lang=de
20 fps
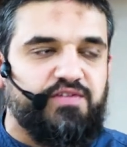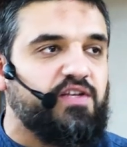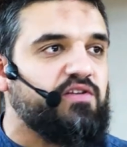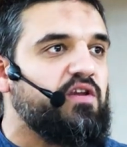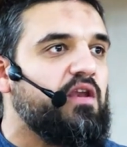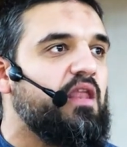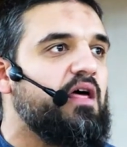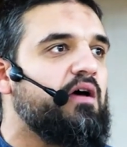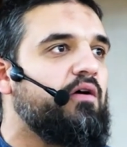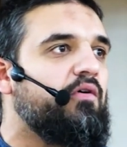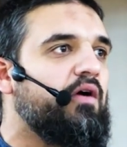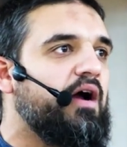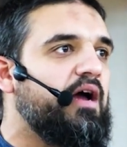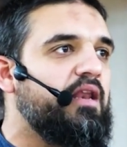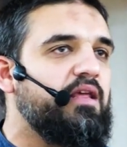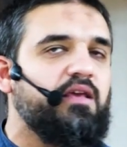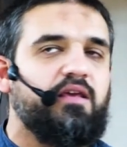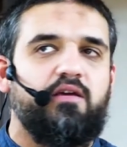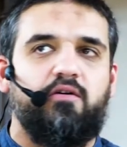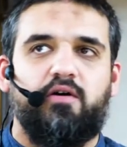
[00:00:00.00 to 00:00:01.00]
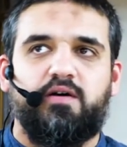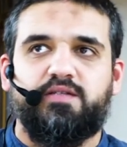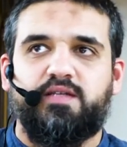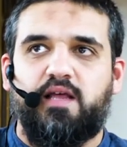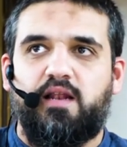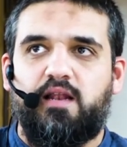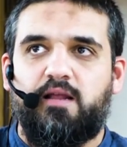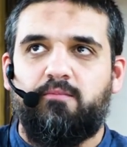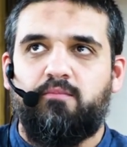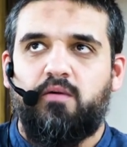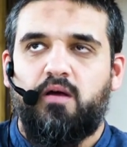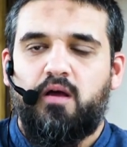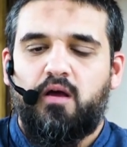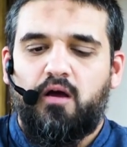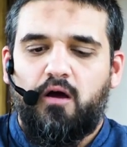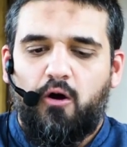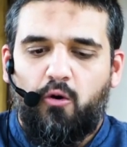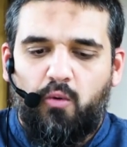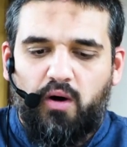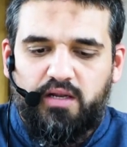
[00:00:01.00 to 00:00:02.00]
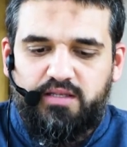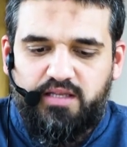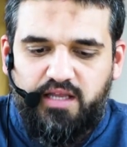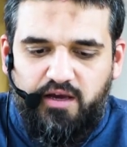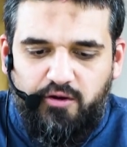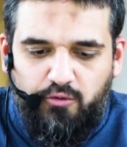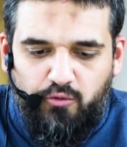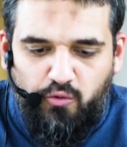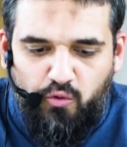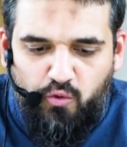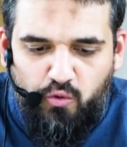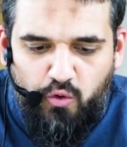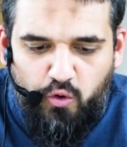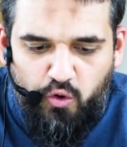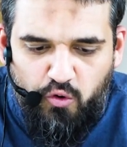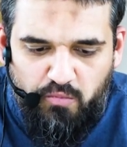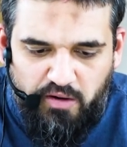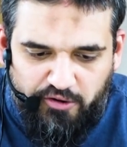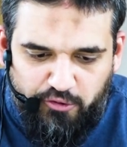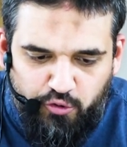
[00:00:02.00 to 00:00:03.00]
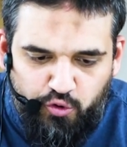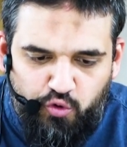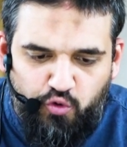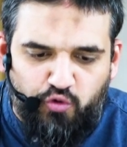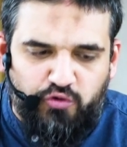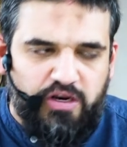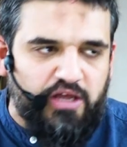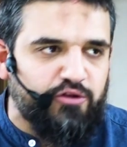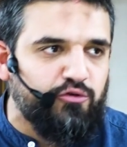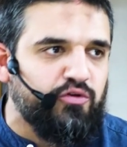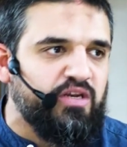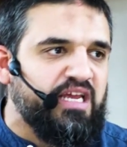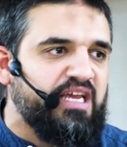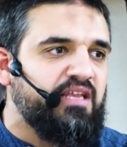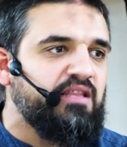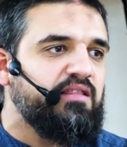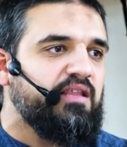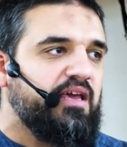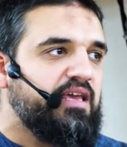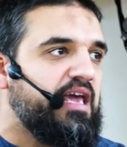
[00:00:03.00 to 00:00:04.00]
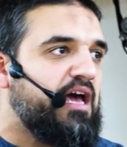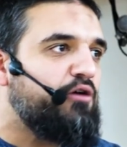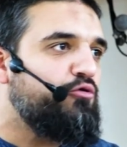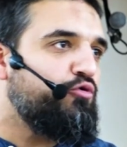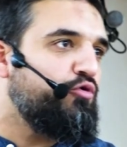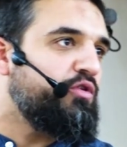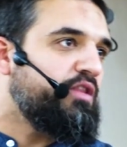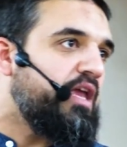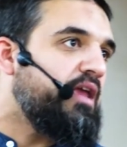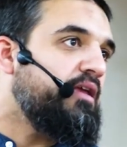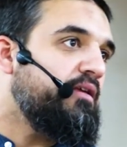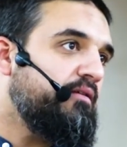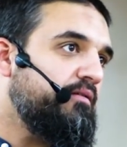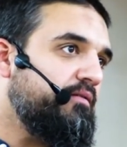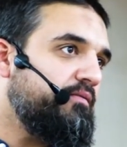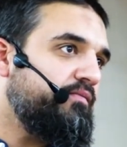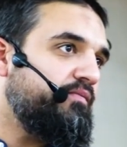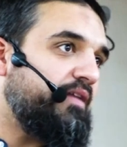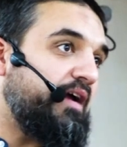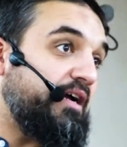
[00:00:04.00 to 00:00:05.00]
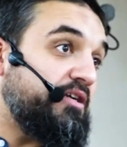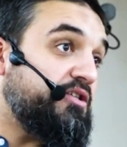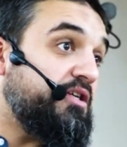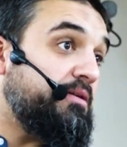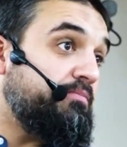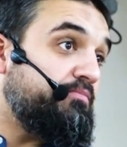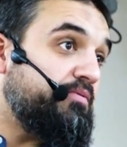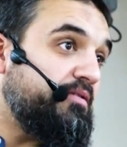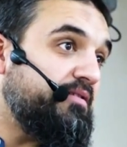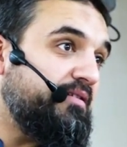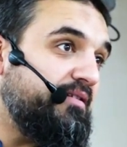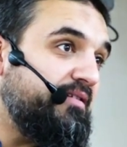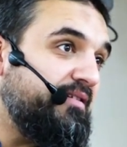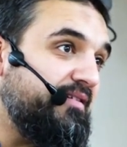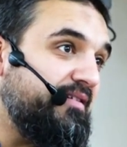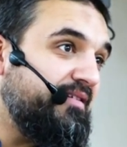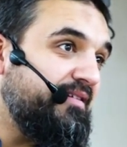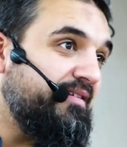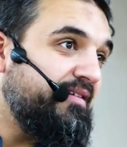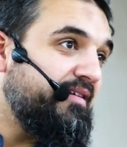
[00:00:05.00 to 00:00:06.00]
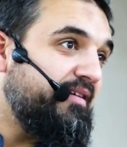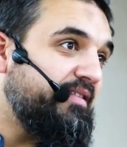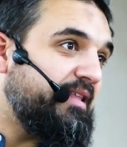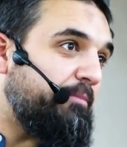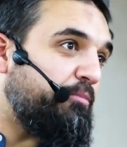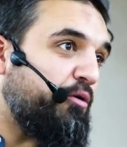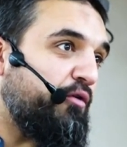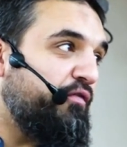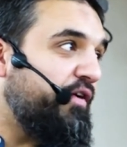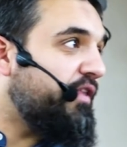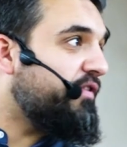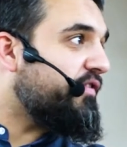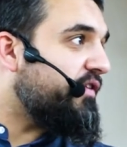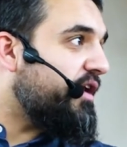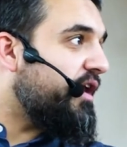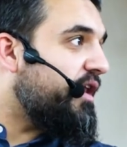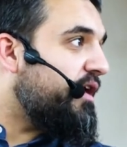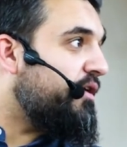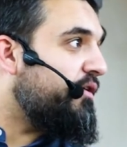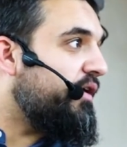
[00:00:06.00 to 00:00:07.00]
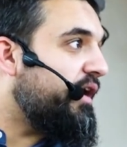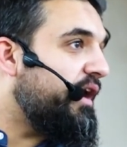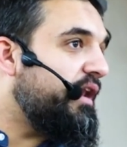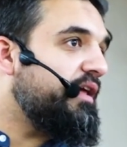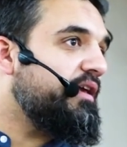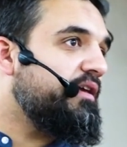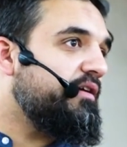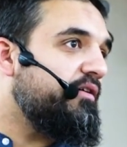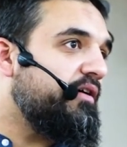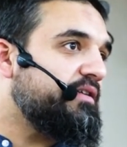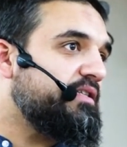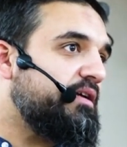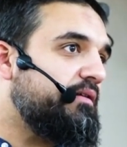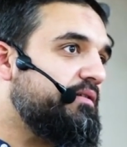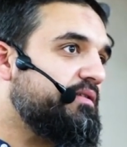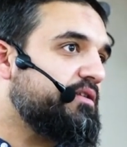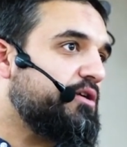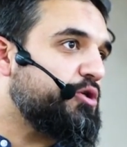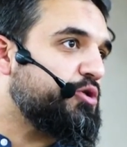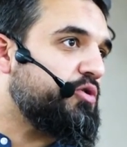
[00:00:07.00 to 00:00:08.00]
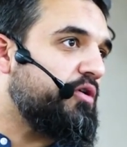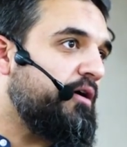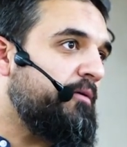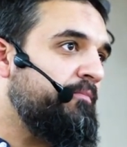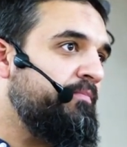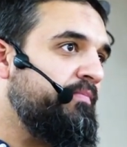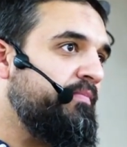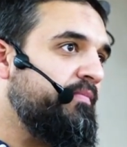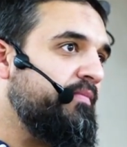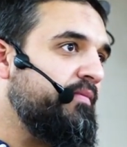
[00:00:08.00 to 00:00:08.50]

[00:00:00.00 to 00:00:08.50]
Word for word: صلى الله عليه وسلم ودرعه مرهونة عند يهودي عجيب Der Prophet sallallahu alaihi wasallam ist gestorben